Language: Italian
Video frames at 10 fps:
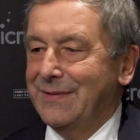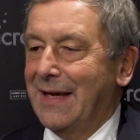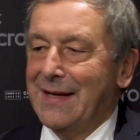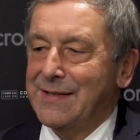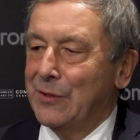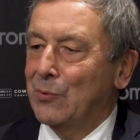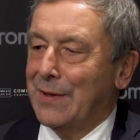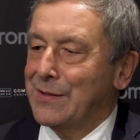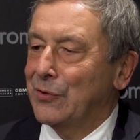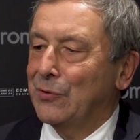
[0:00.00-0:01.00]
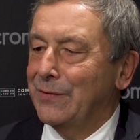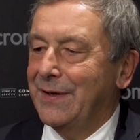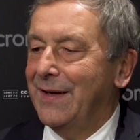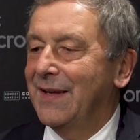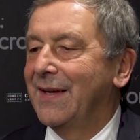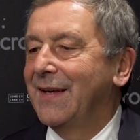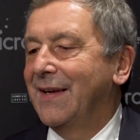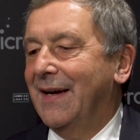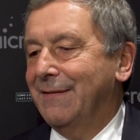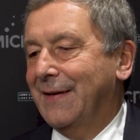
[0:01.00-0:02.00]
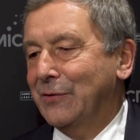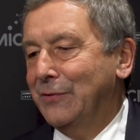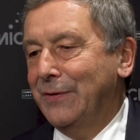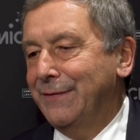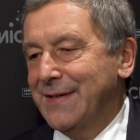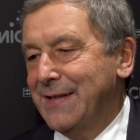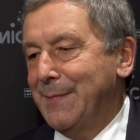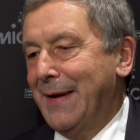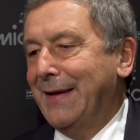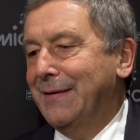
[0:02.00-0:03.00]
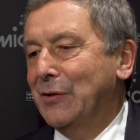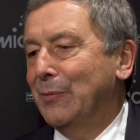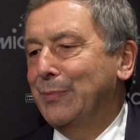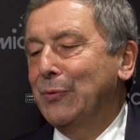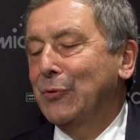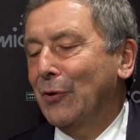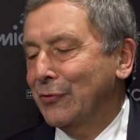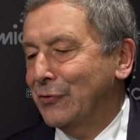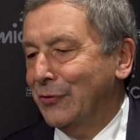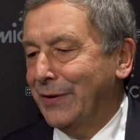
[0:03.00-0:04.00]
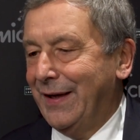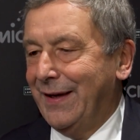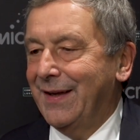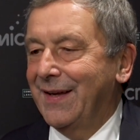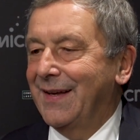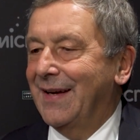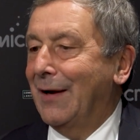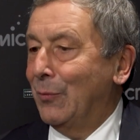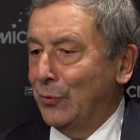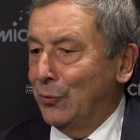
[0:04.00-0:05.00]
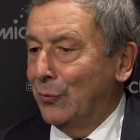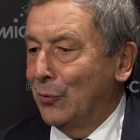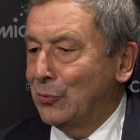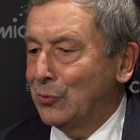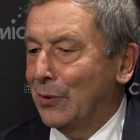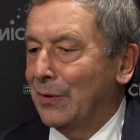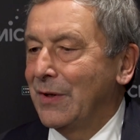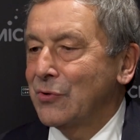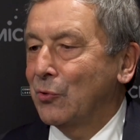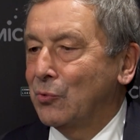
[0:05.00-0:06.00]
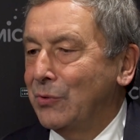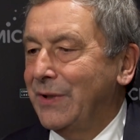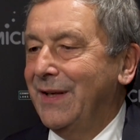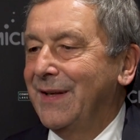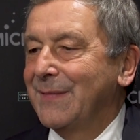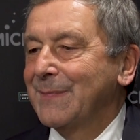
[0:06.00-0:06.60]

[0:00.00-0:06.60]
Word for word: dall'assicurazione al fatto di un investimento piuttosto che a un, un mutuo, sono tutti